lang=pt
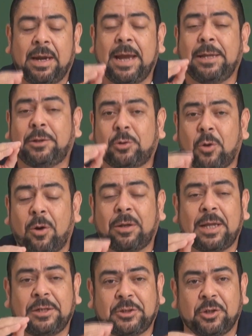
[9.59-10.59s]
em
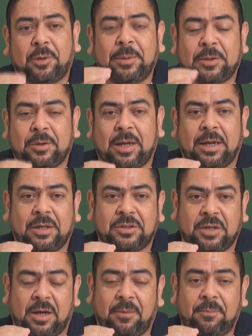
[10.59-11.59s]
toda Itiúba e toda a
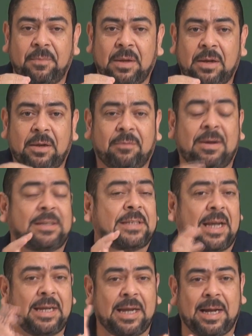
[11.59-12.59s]
região. Vai
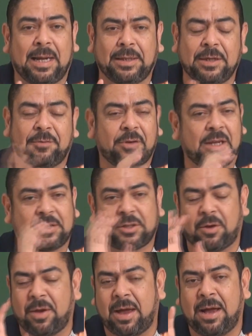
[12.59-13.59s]
sair a nível
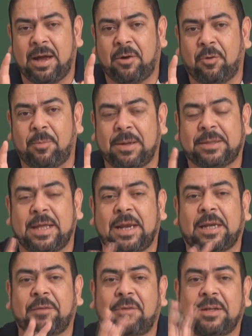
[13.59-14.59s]
nacional,
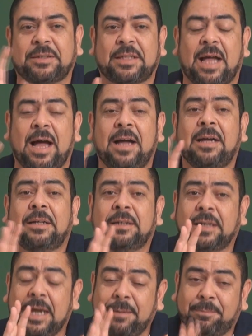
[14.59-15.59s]
matéria que vai
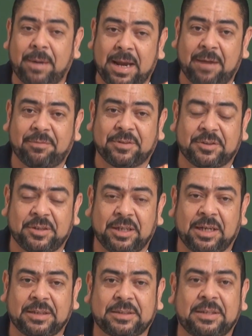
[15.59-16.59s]
estar em breves
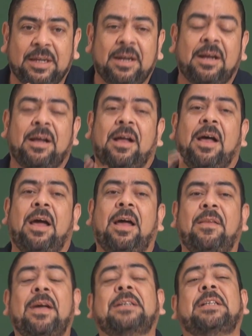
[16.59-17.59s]
dias
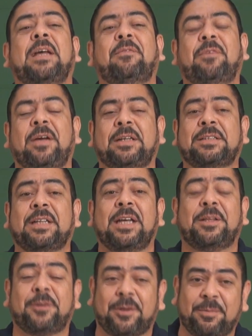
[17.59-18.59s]
é, nas TVs
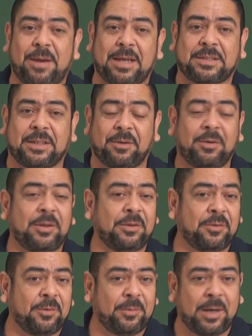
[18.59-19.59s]
em todo o Brasil. E,
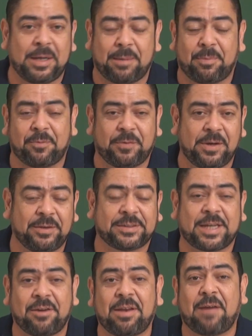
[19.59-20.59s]
o, e a Bonfinil
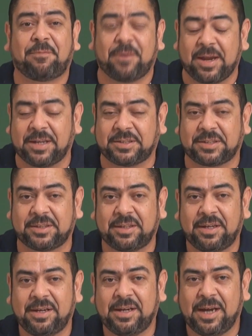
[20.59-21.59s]
saiu na frente.
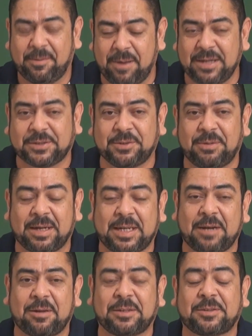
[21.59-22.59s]
É mais um
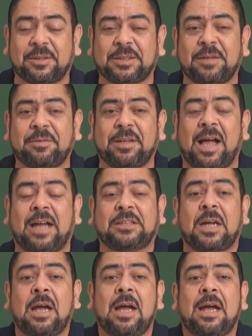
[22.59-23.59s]
aqui com
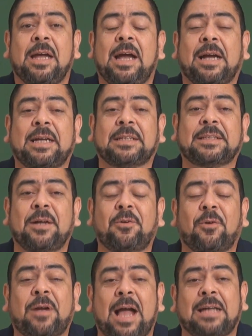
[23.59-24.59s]
exclusividade. É a questão
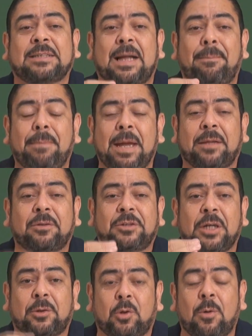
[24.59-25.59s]
do casamento
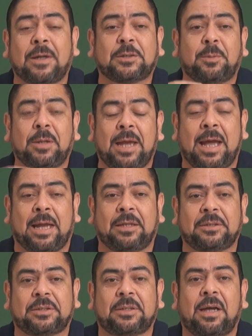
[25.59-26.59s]
de duas
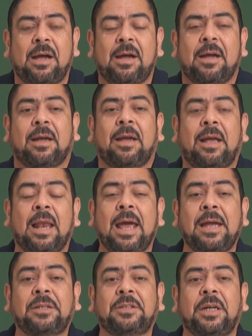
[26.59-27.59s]
mulheres,
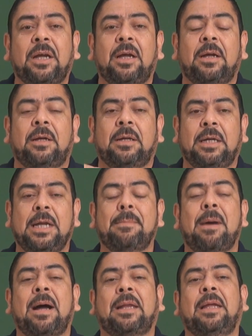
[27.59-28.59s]
Gleide e
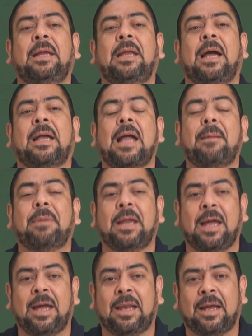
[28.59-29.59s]
Marília
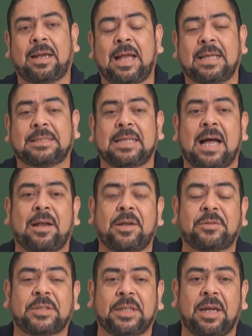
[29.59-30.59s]
Gabriela.
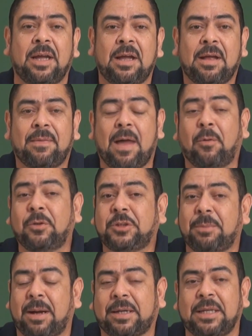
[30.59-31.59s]
Casaram-se na
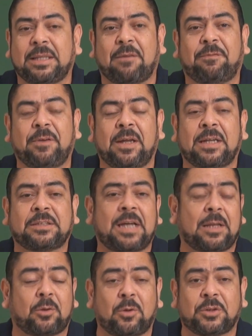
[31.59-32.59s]
última quinta-feira, às
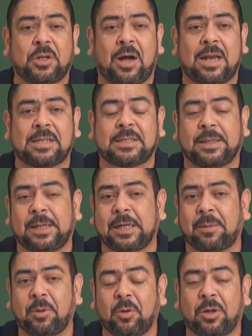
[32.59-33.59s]
14 horas e
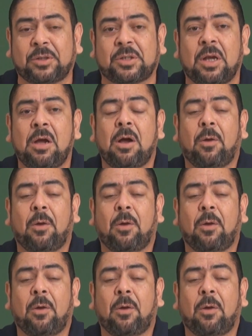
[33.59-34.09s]
30 minutos,